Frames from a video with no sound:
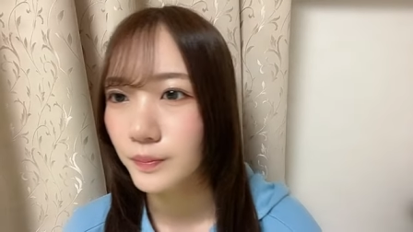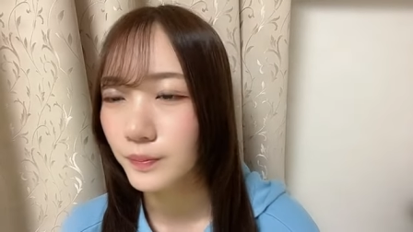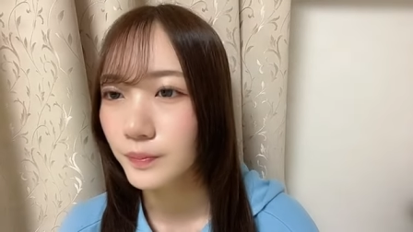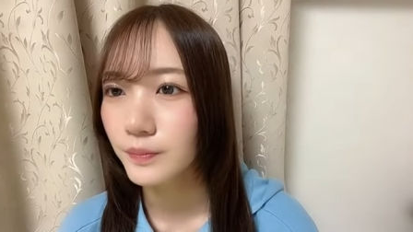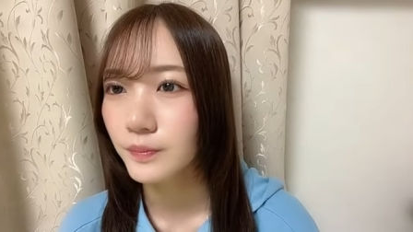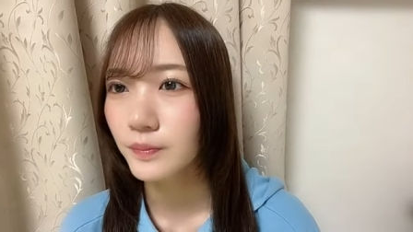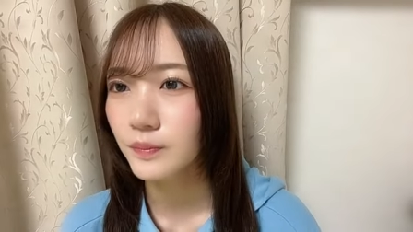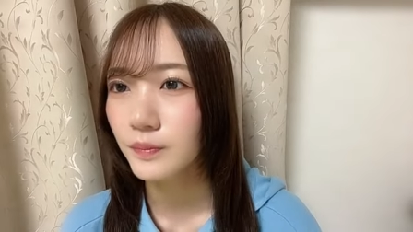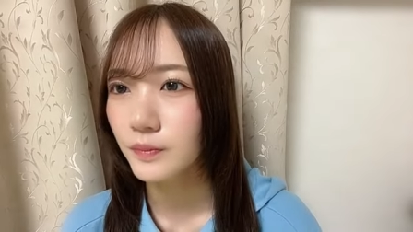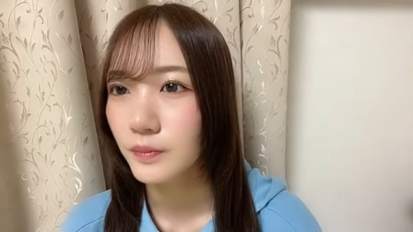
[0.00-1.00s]
う
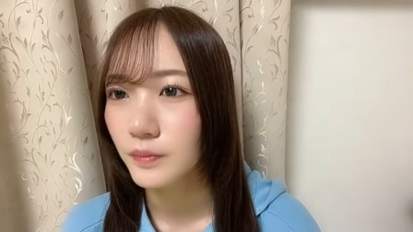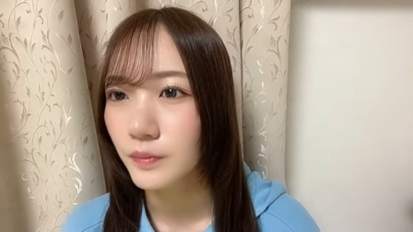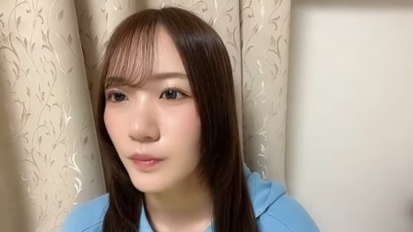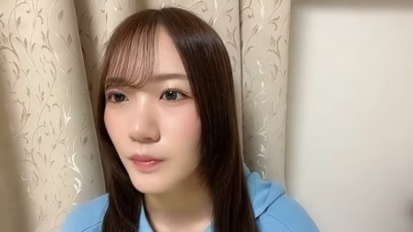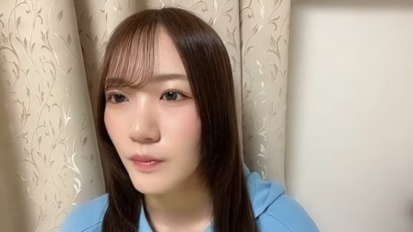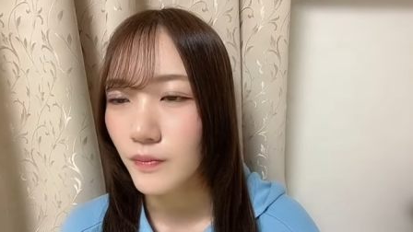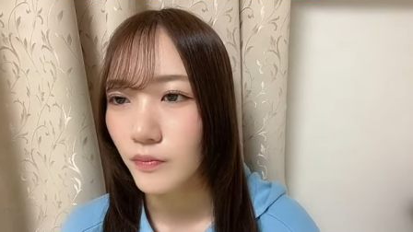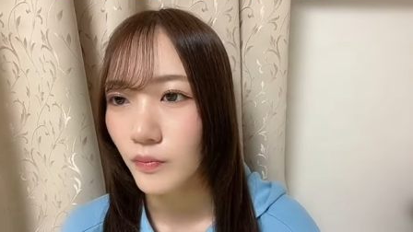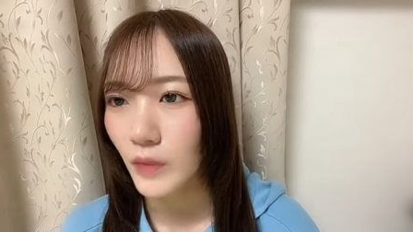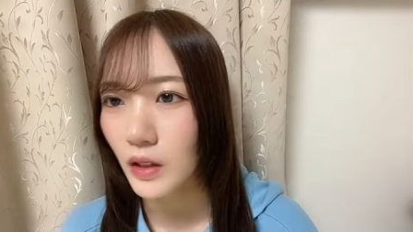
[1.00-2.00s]
ん
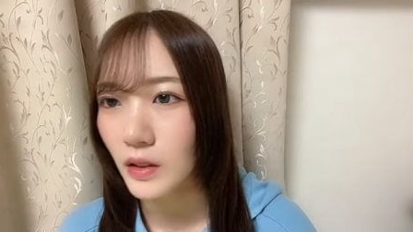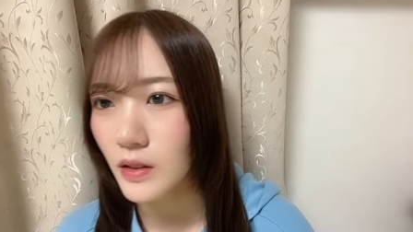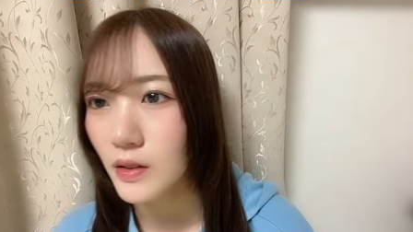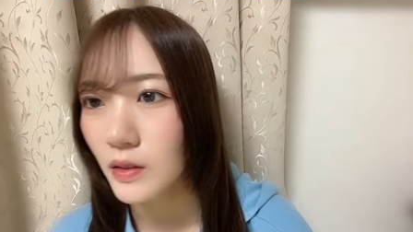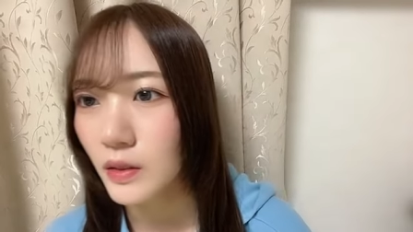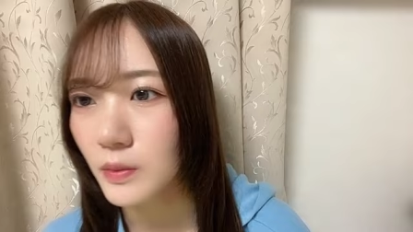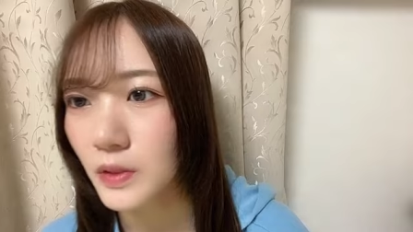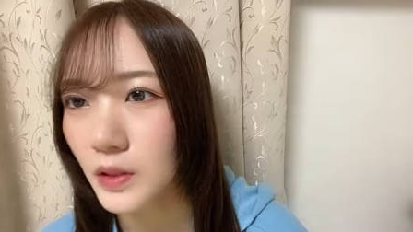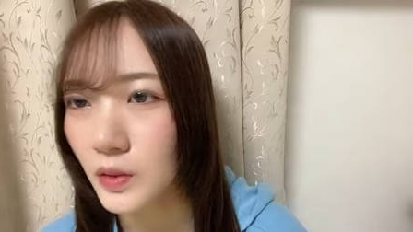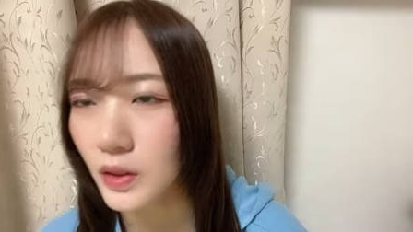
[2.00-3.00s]
あダンスがう
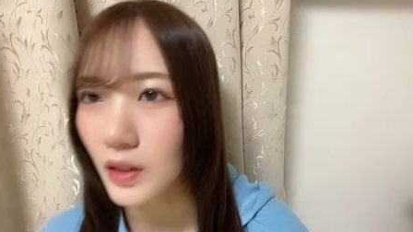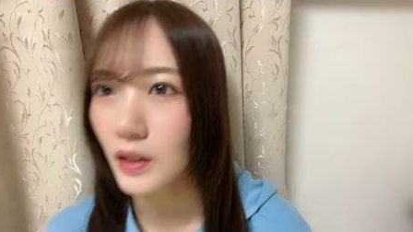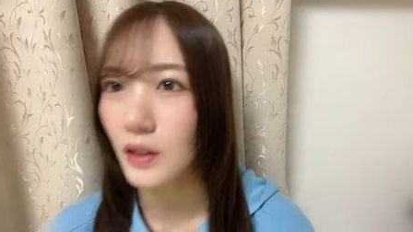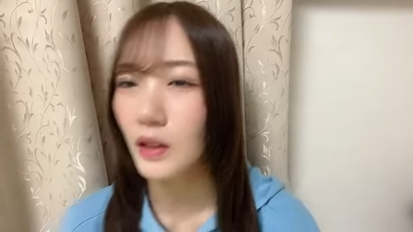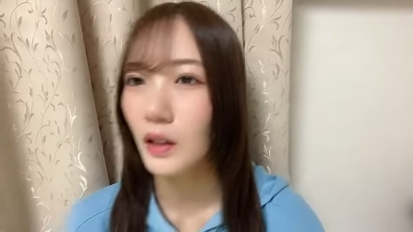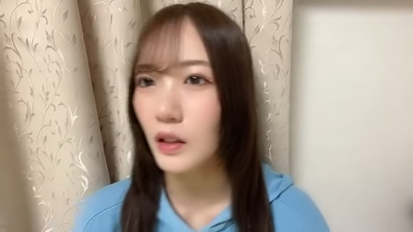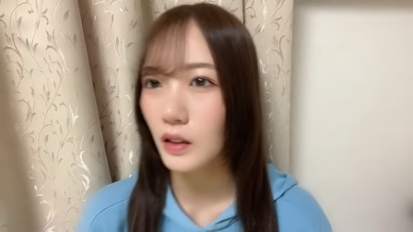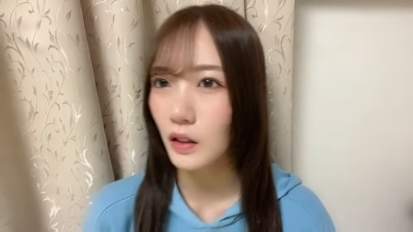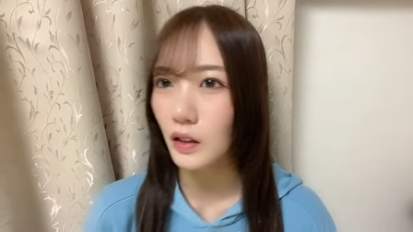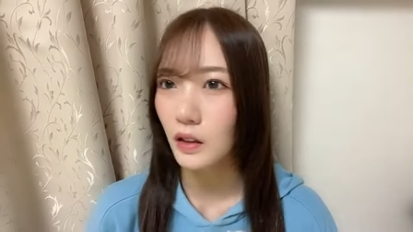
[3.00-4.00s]
まいとか
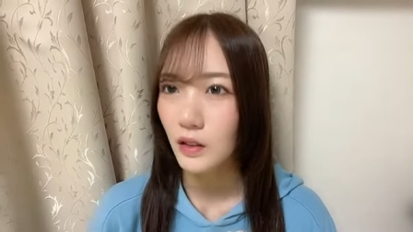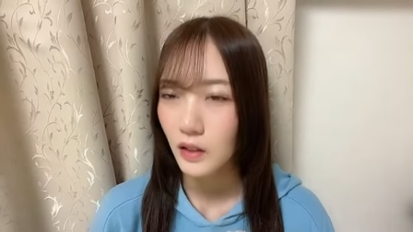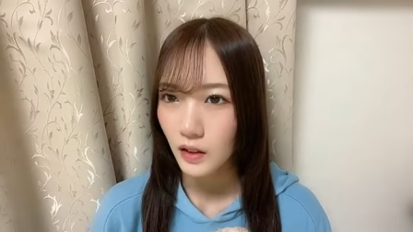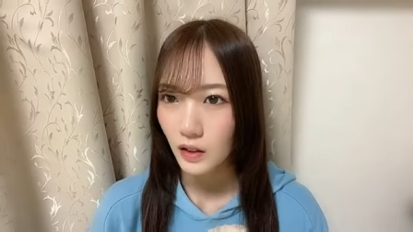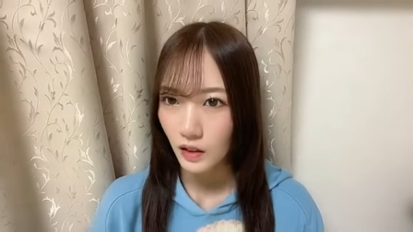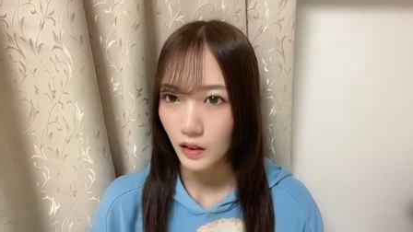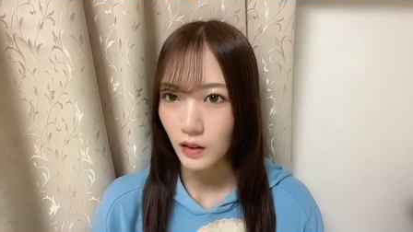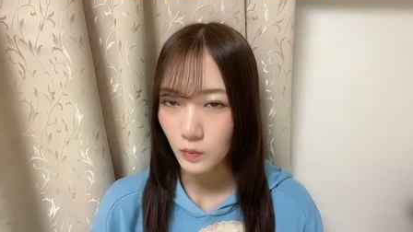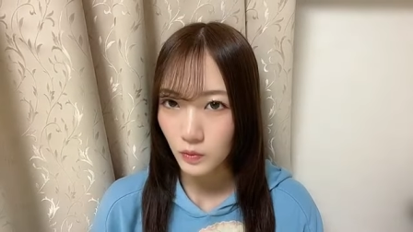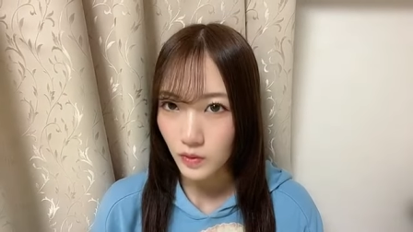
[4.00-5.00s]
あ
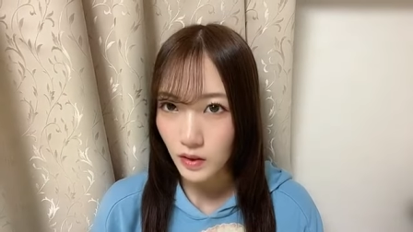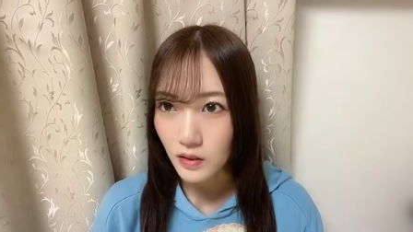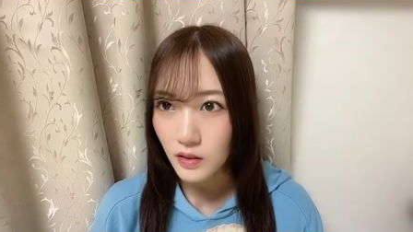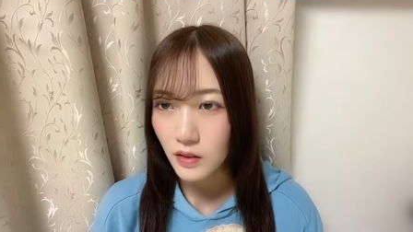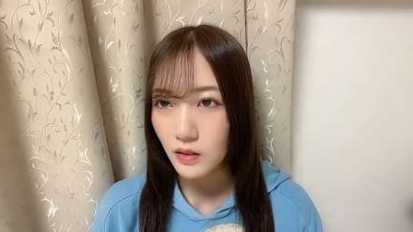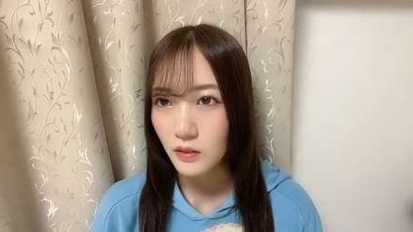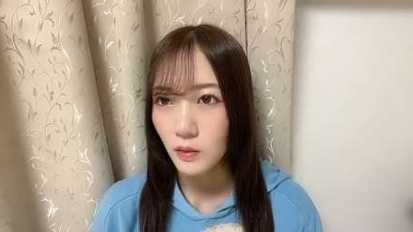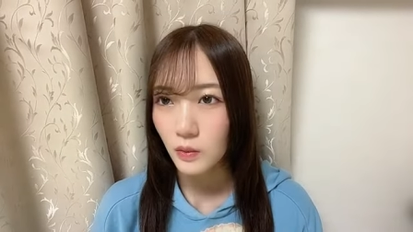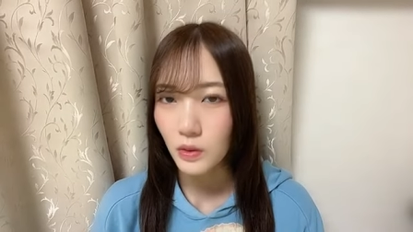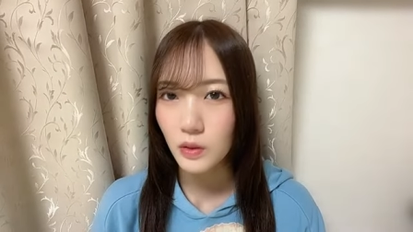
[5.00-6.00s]
えもう全然
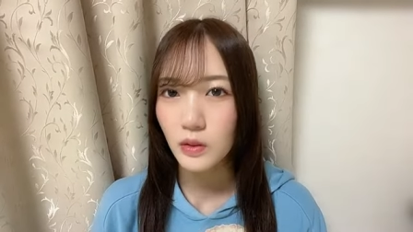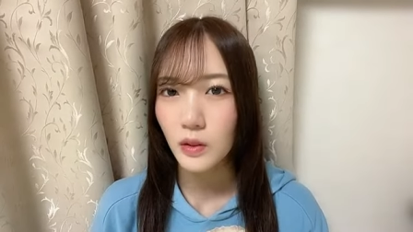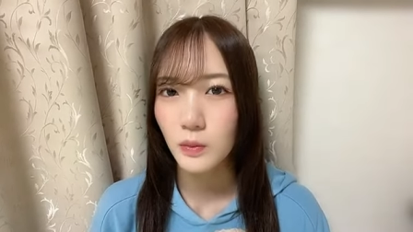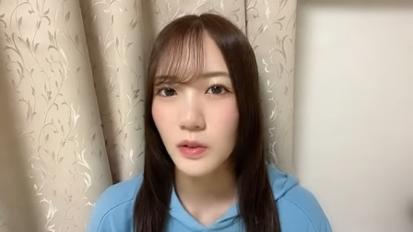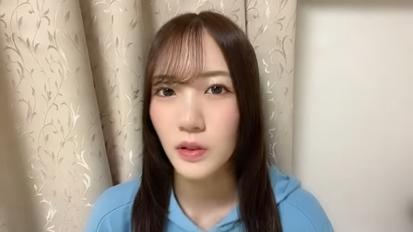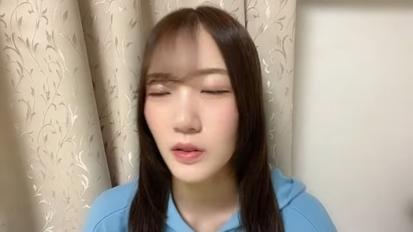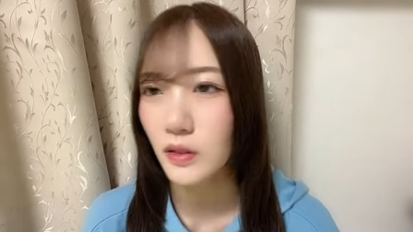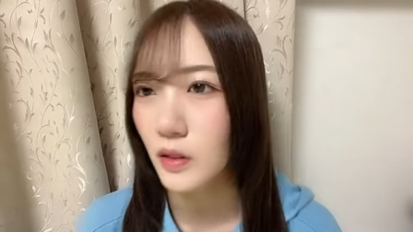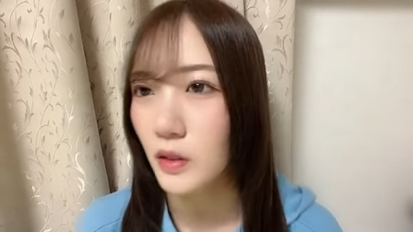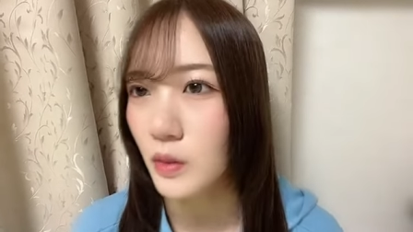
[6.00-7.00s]
ウェルカムです
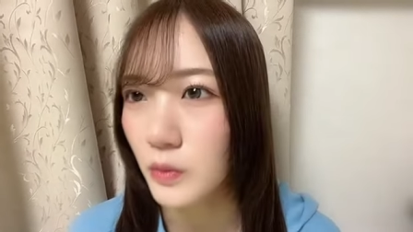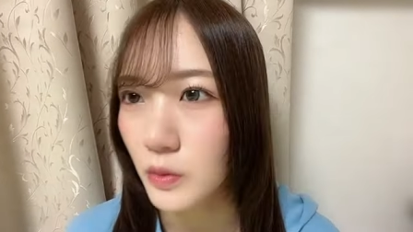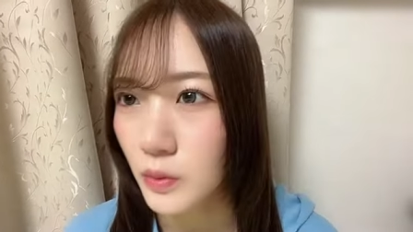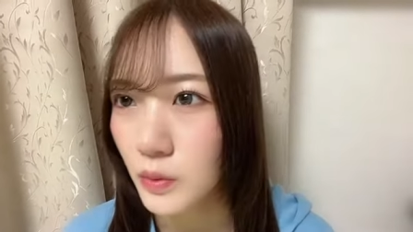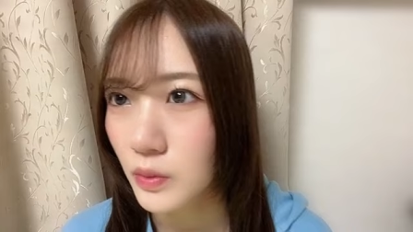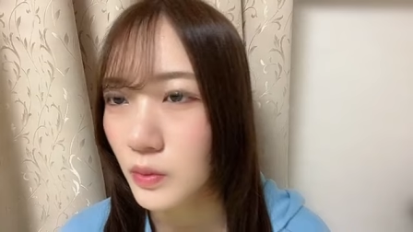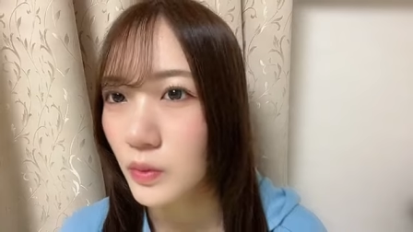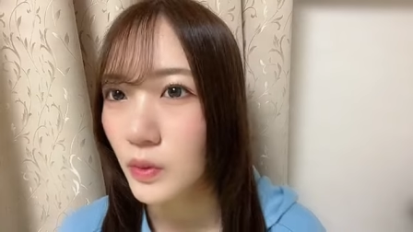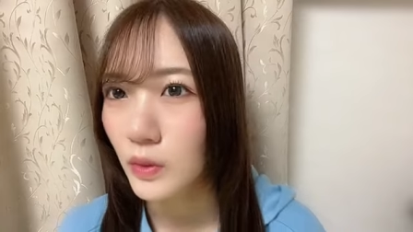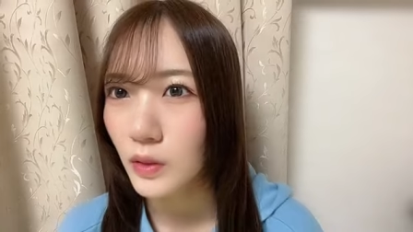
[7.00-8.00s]
何でも。
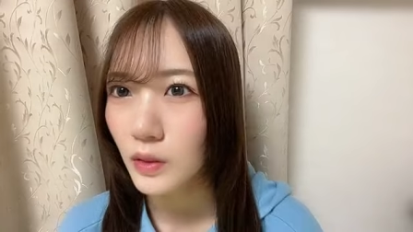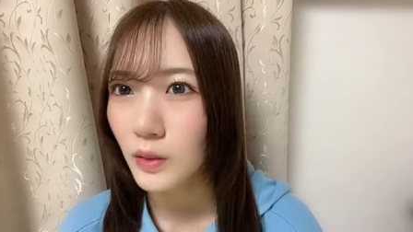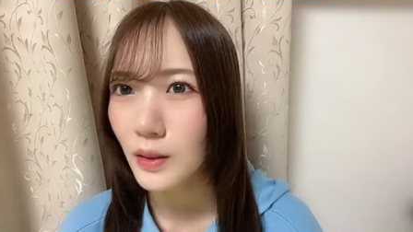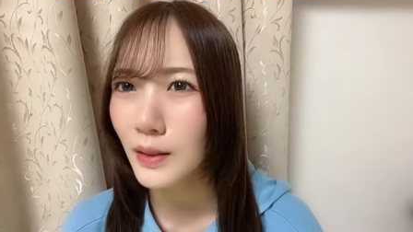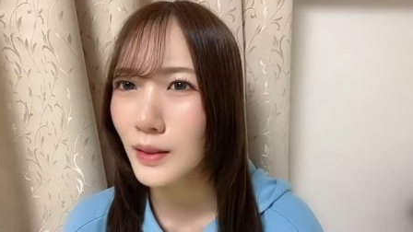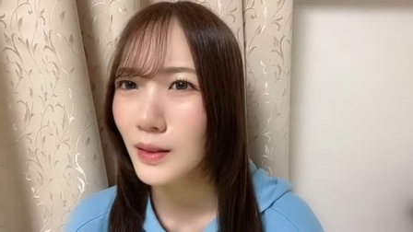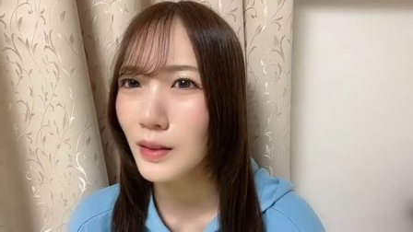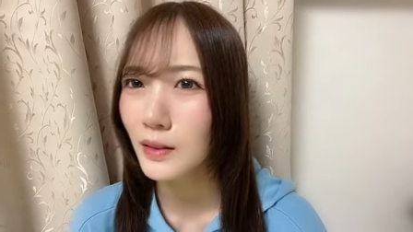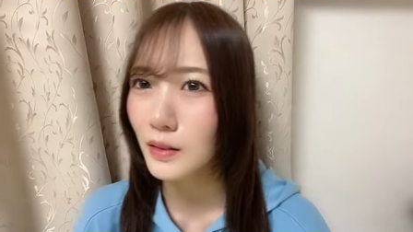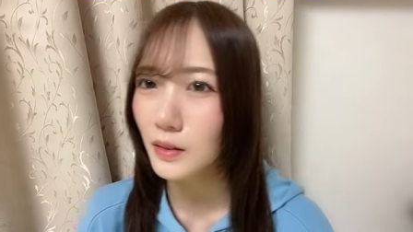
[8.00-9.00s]
ええ
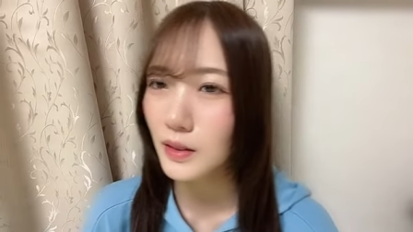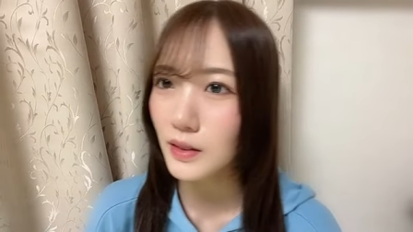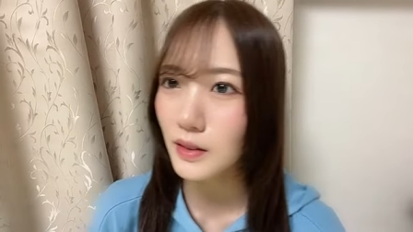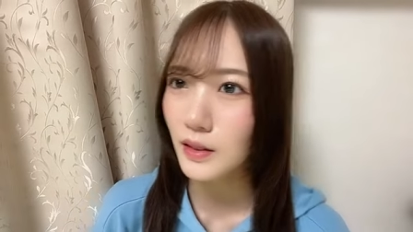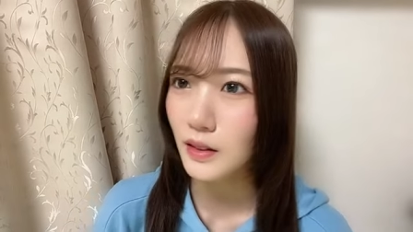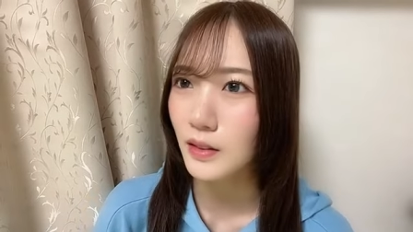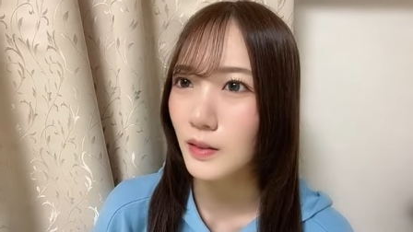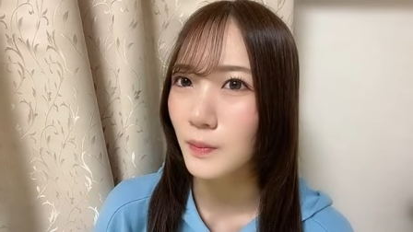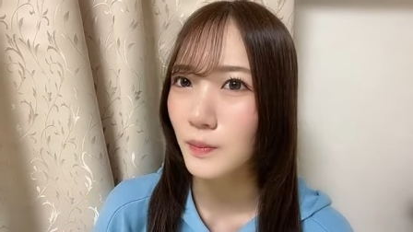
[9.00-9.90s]
ら今日走ってきた